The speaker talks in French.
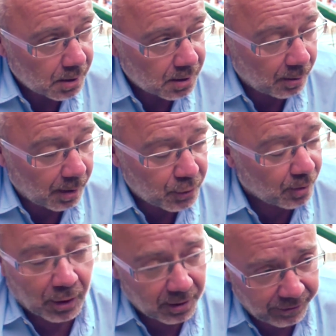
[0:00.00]
Ça ne m'a
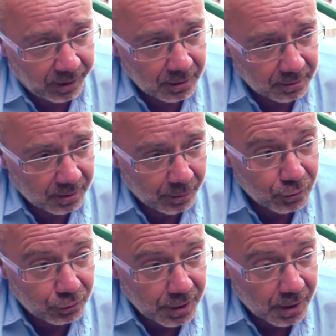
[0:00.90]
absolument rien fait. Non mais je
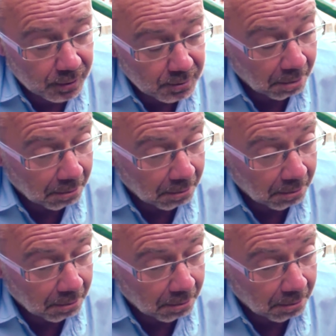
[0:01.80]
vous le dis, hein,